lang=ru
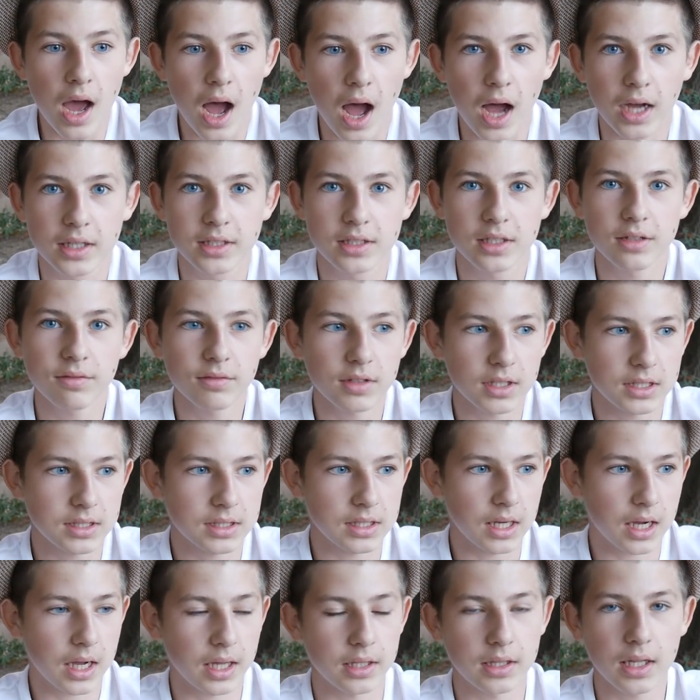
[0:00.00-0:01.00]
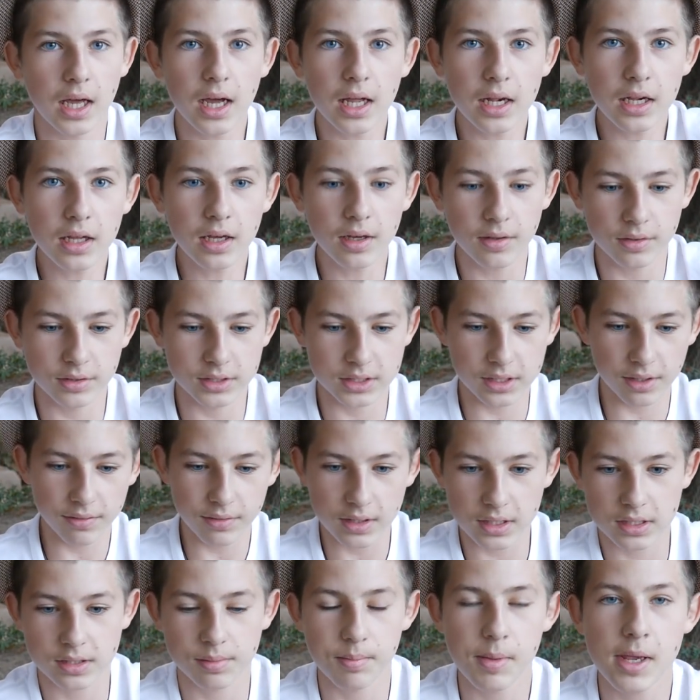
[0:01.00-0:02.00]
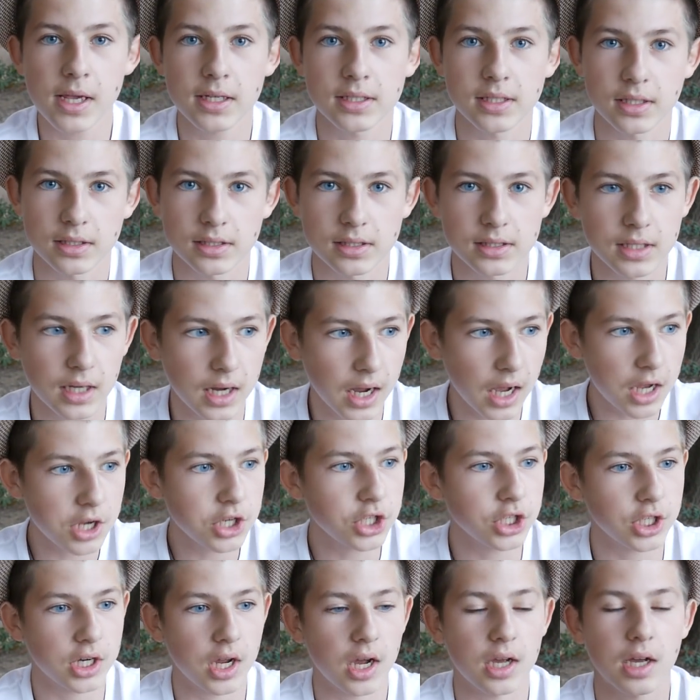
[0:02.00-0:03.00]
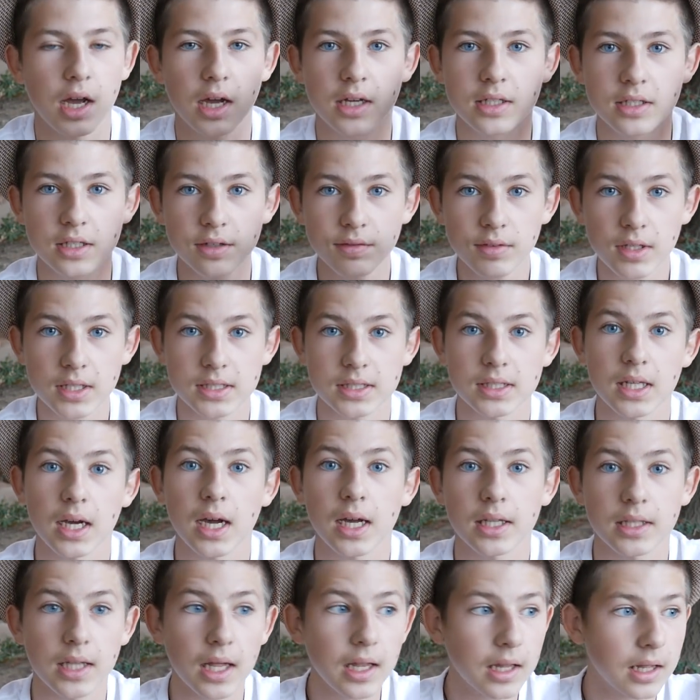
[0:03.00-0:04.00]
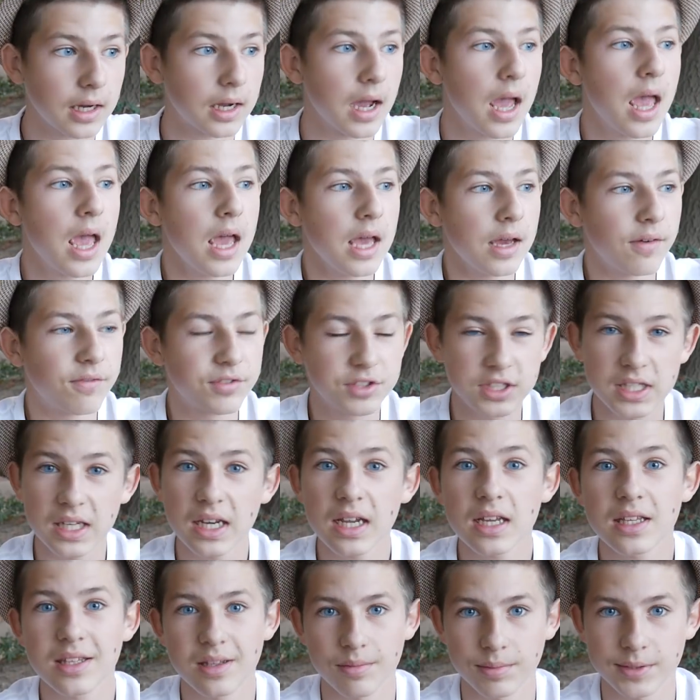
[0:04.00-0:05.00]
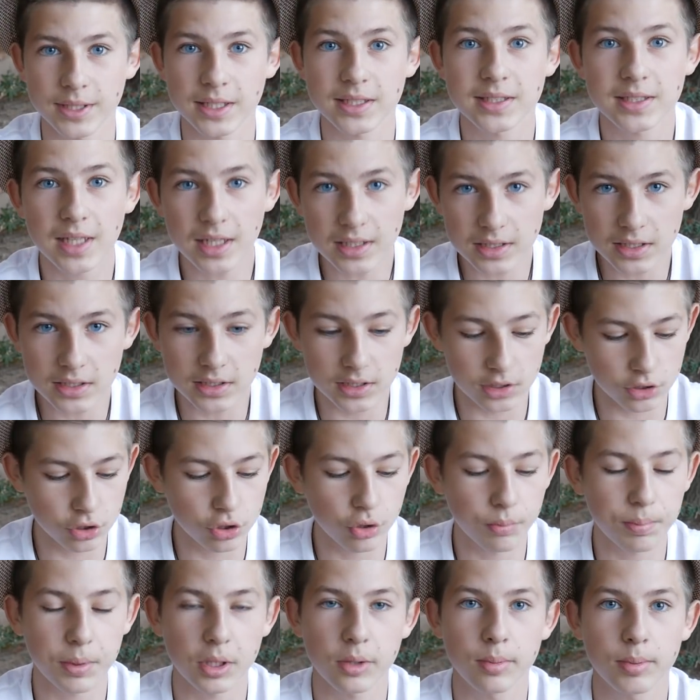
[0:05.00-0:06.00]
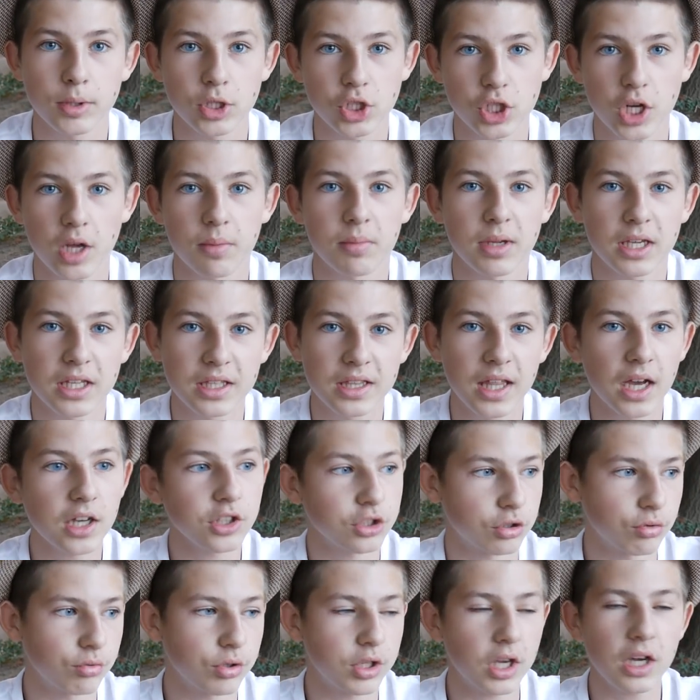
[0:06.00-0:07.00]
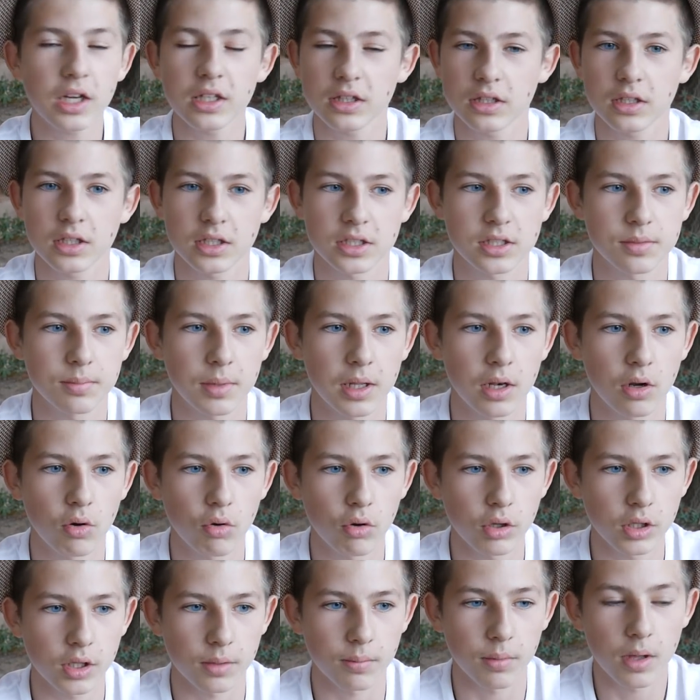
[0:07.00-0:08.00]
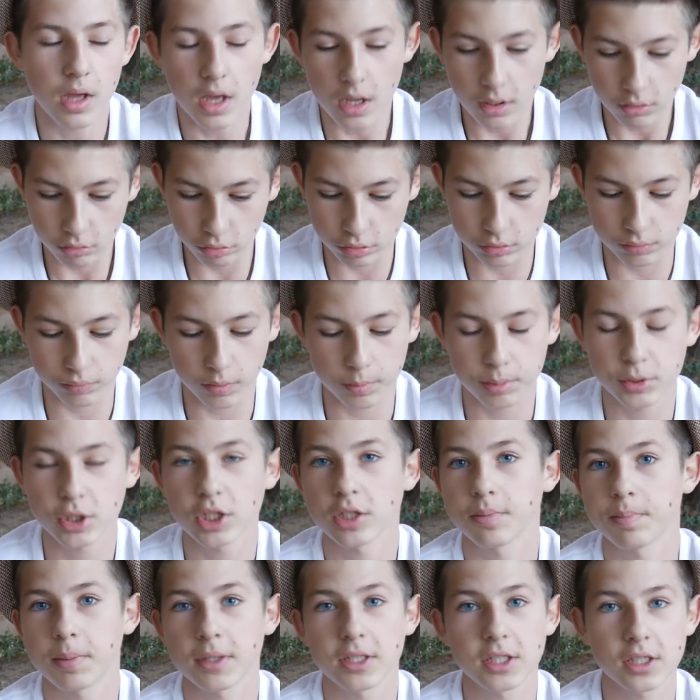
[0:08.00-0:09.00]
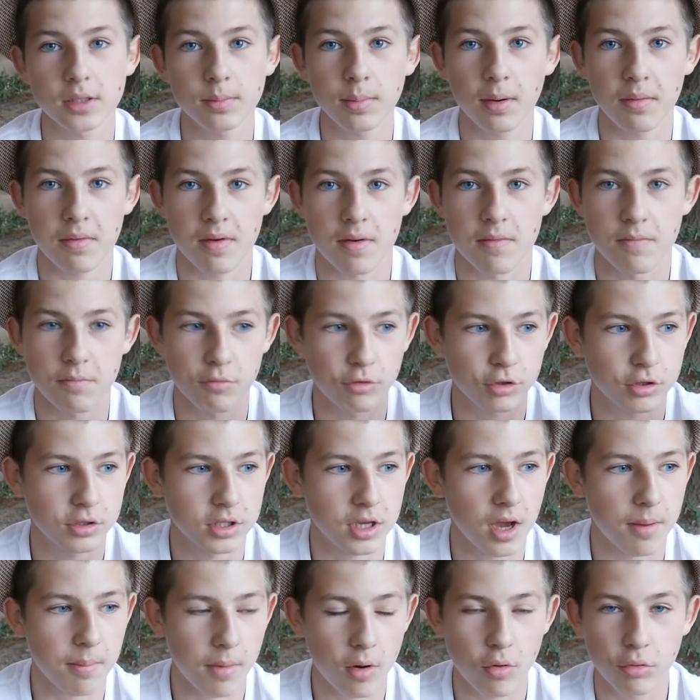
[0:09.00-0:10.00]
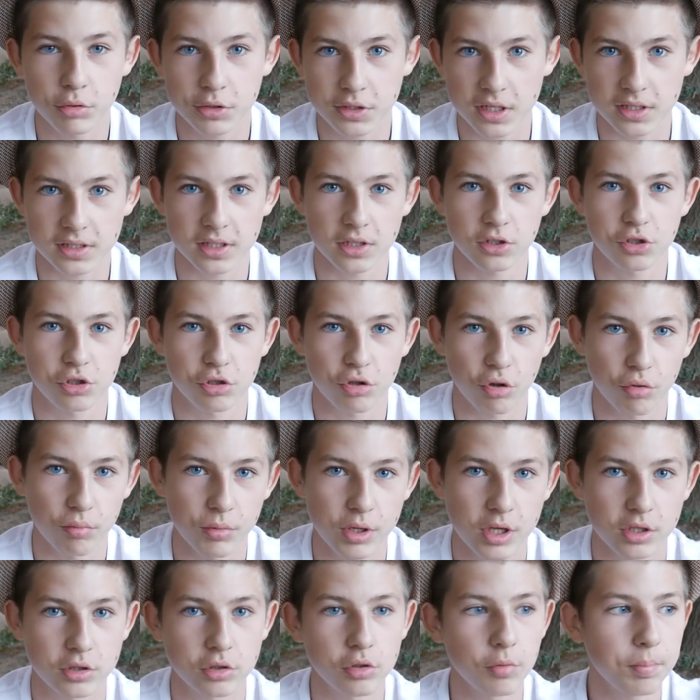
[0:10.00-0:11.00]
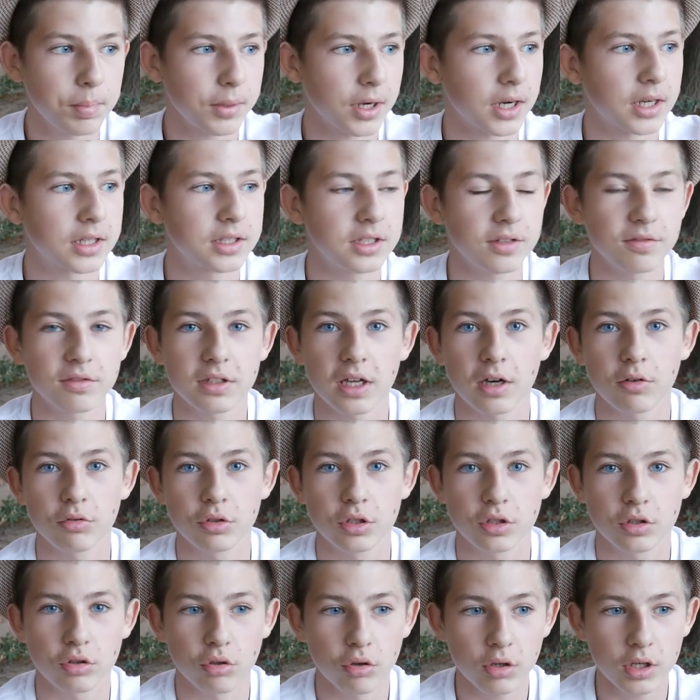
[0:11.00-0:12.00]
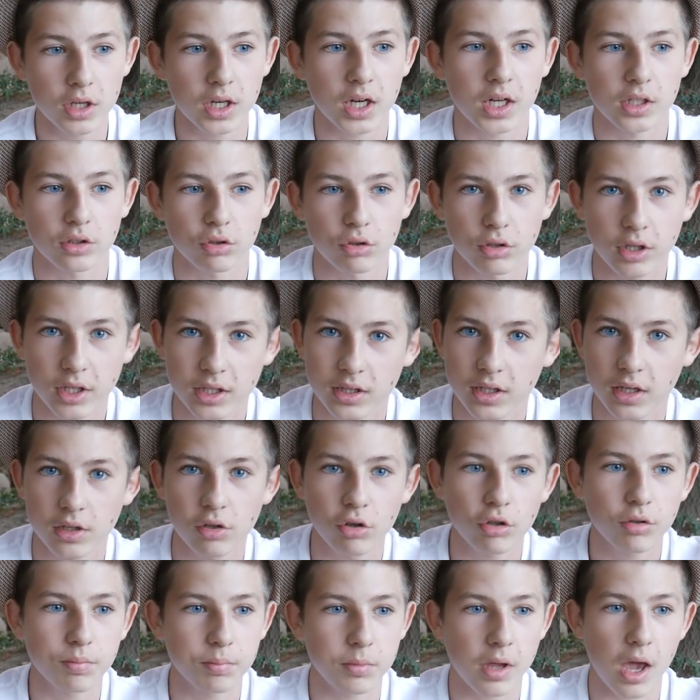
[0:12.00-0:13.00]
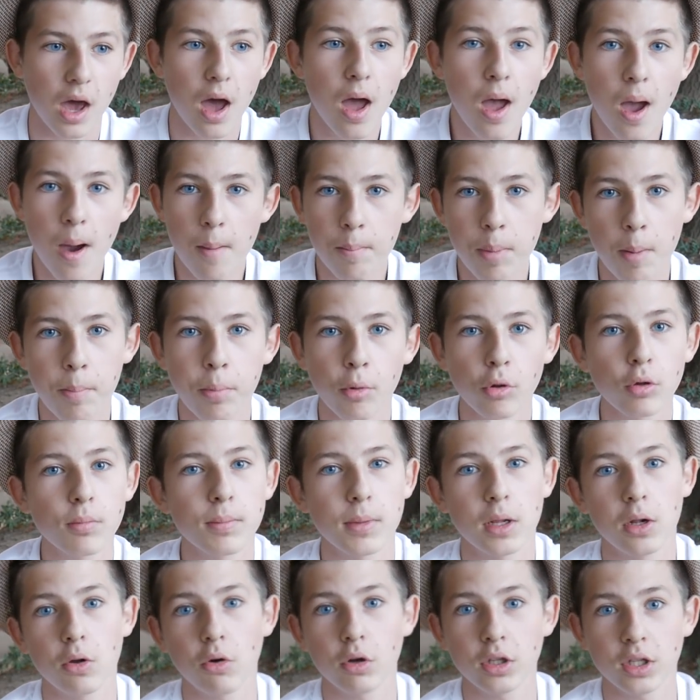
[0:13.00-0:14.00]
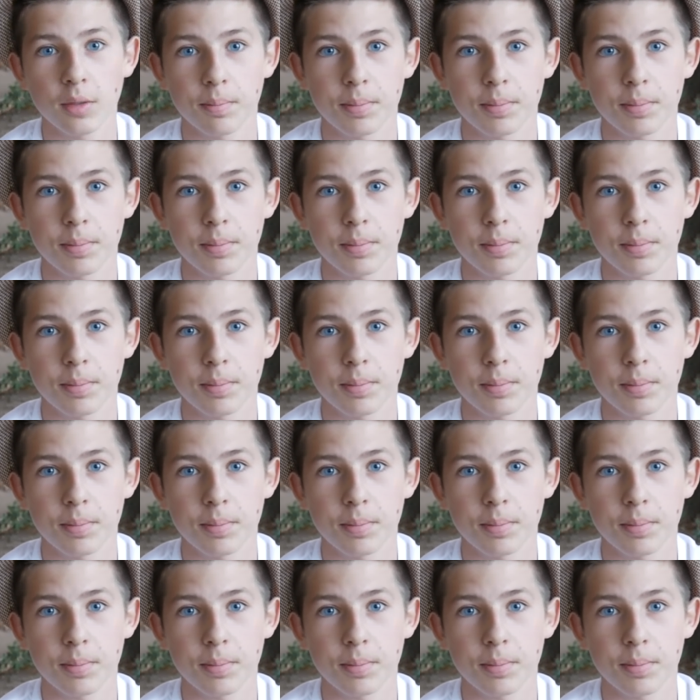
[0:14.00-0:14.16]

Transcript: активность на канале за весь месяц такая же, как активность на каналах в среднем со 100 тысяч подписчиками и даже у некоторых с миллионом. То есть вообще спасибо вам. Вот я могу сказать, что у меня супер активная аудитория, которая дает мне по полмиллиона